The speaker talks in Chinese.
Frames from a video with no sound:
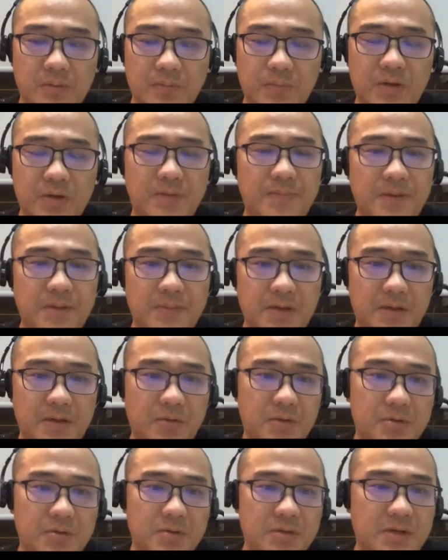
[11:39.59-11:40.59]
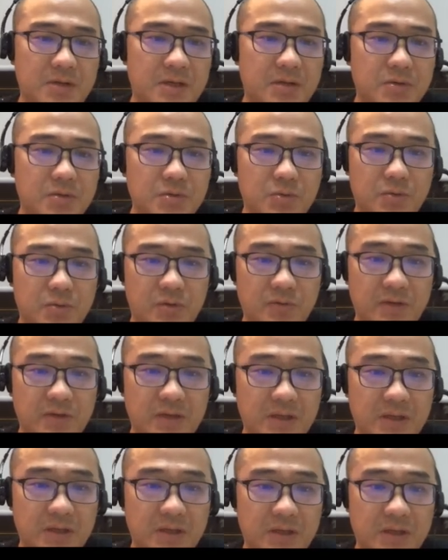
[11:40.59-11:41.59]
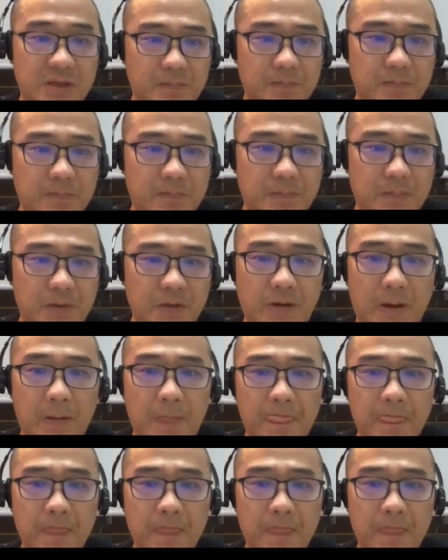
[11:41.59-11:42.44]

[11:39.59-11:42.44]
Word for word: 不可避免的会存在一个锁的问题，对吧？